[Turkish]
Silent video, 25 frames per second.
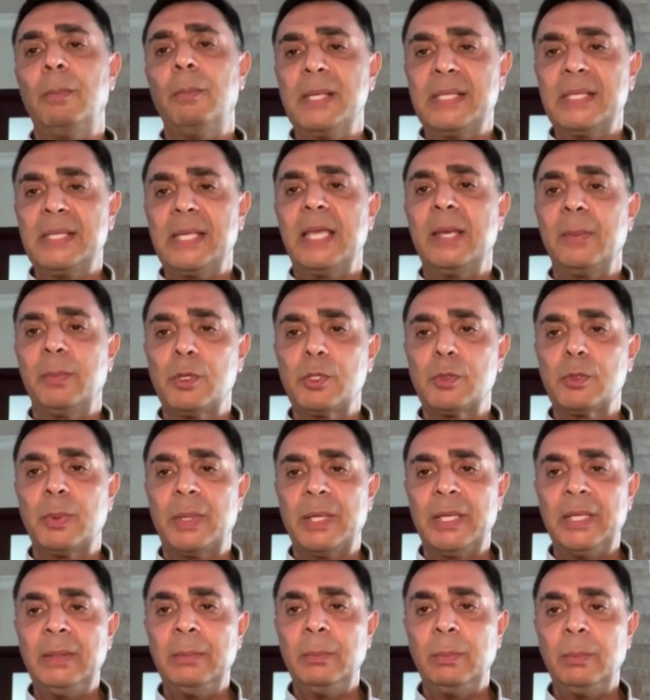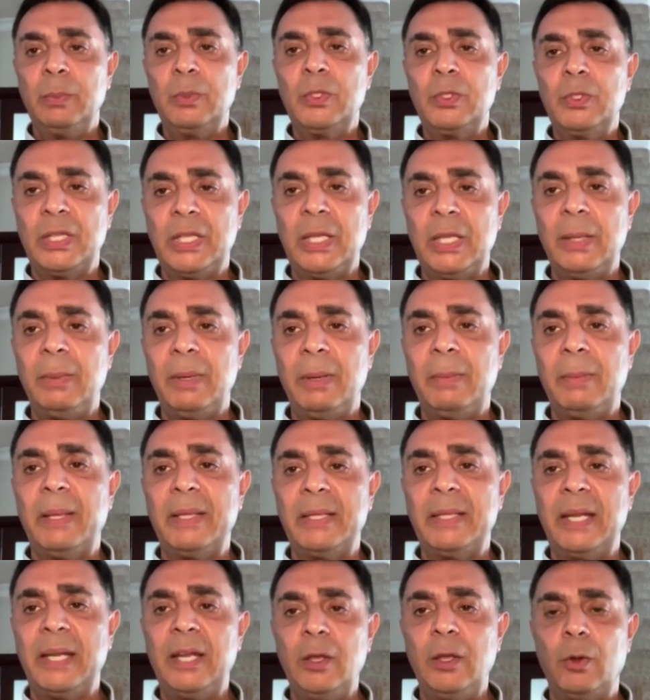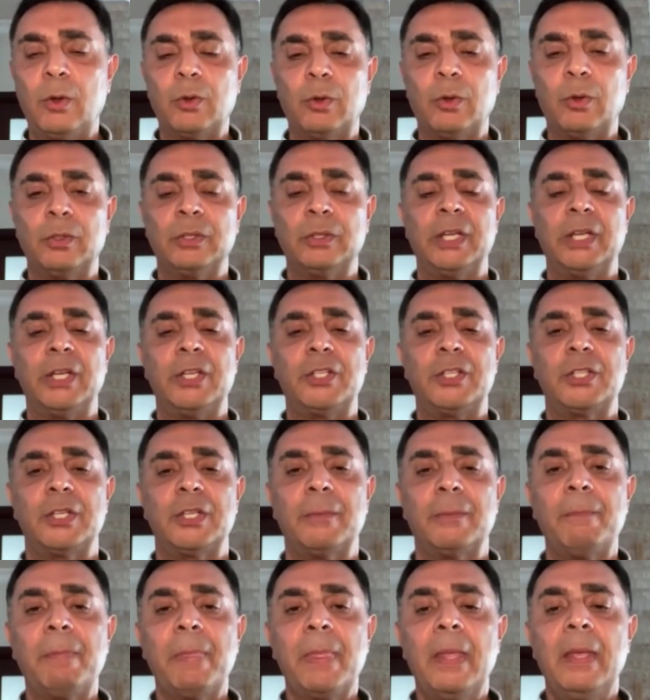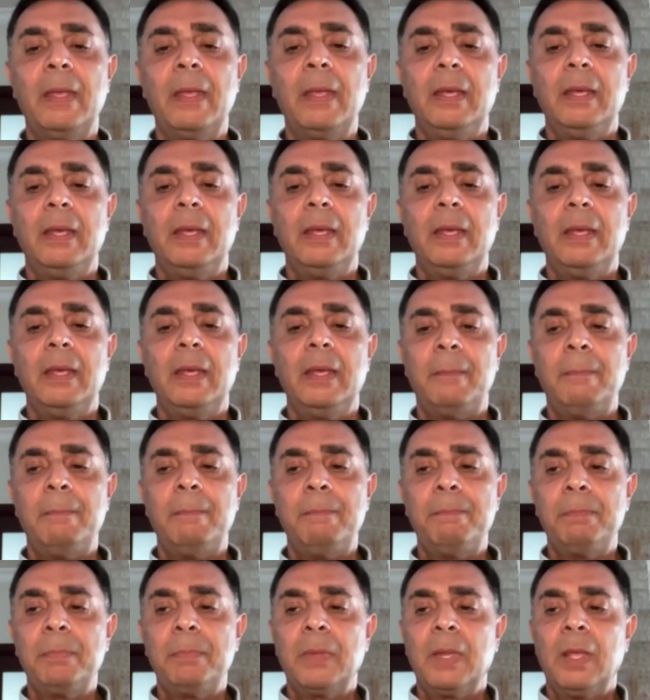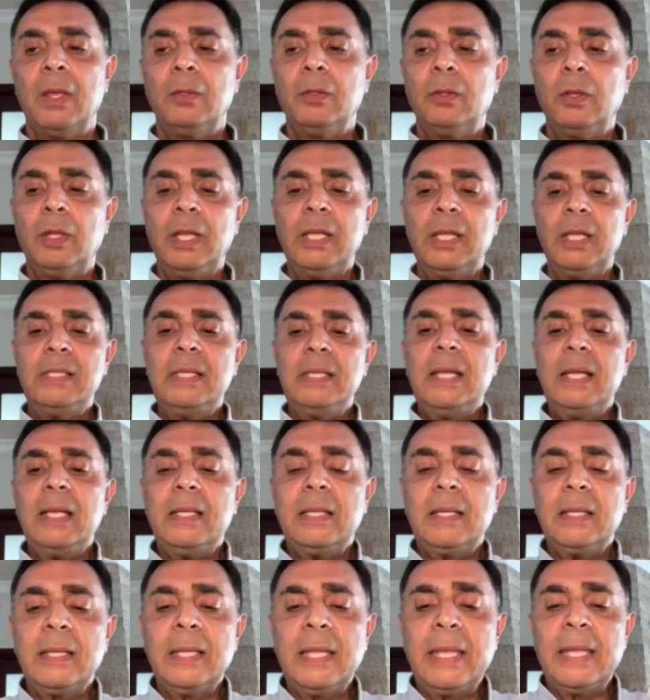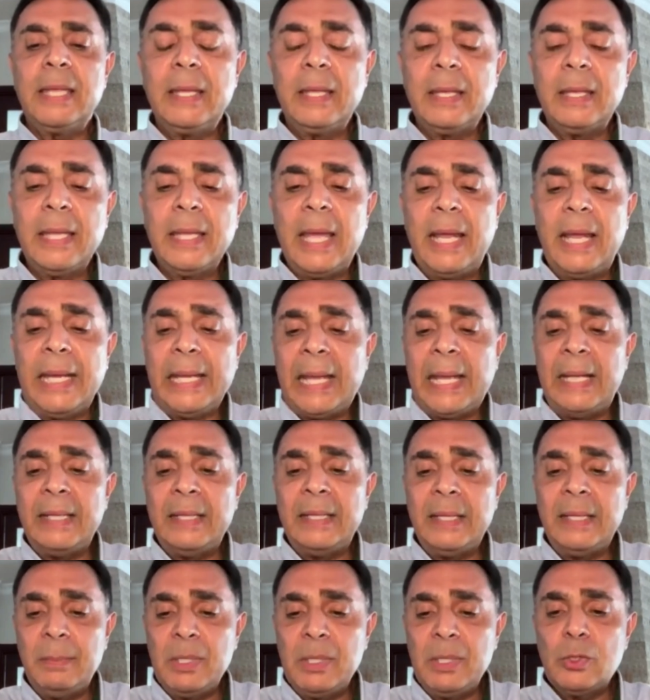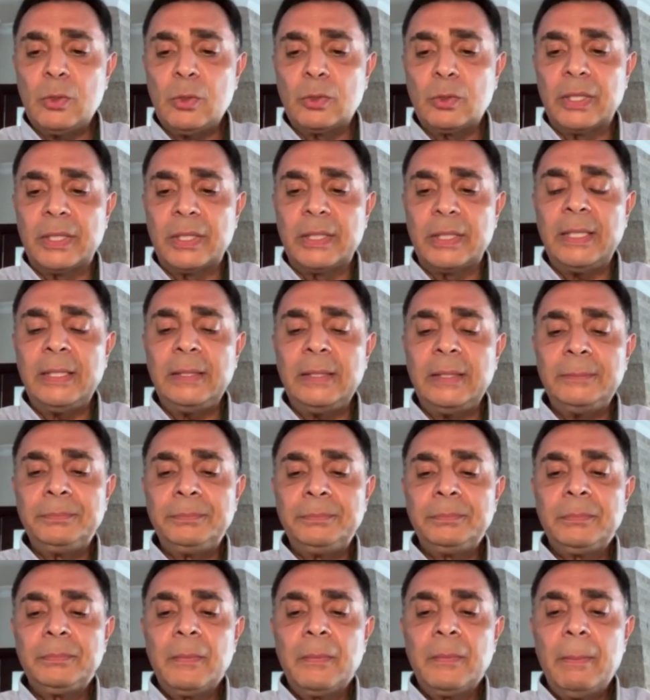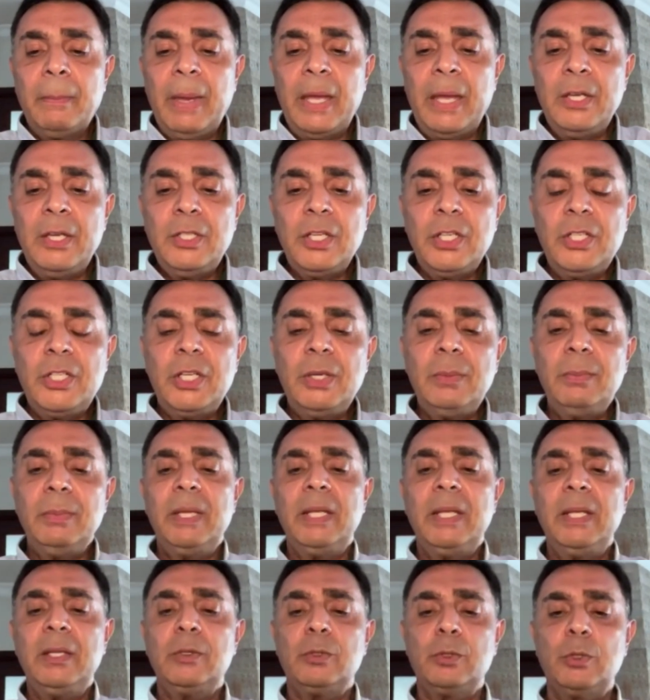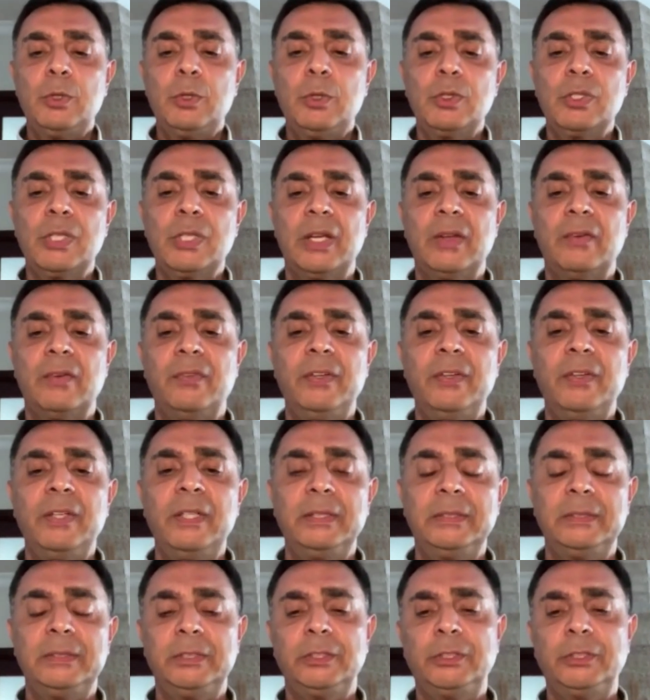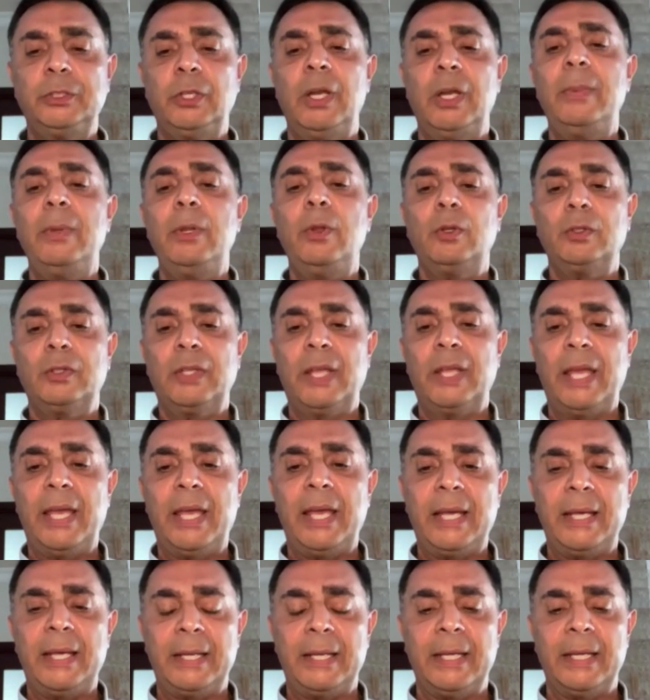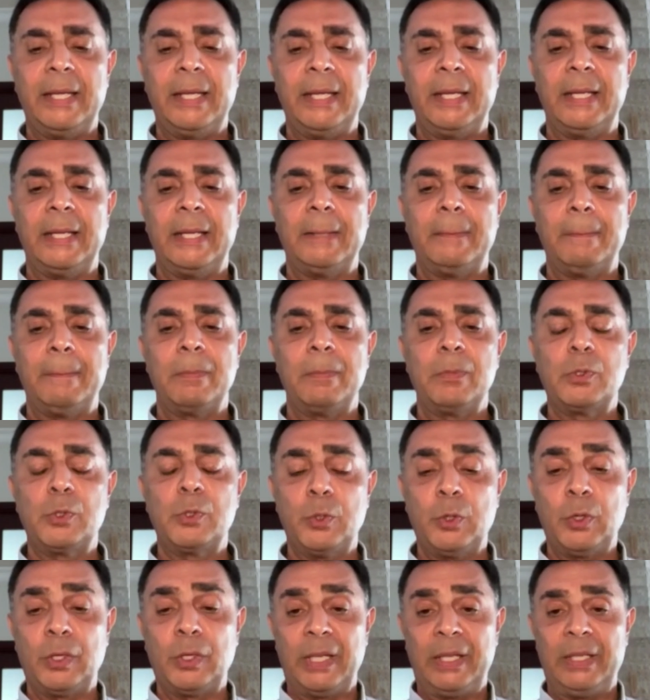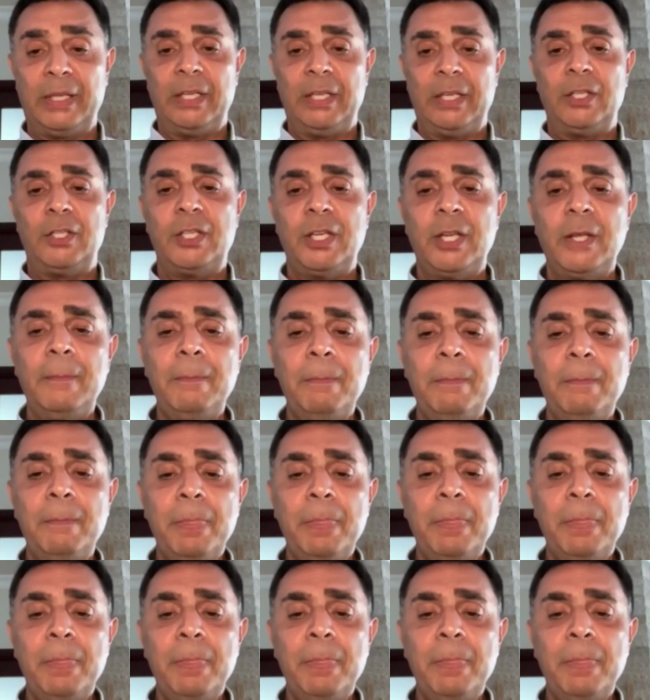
Masayı bozmanın ciddi bir bedeli yok onlar için. E, dolayısıyla e, gel, geldiğimiz noktada bence şimdi Türk tarafı şöyle bir noktaya e, sürükledi işi.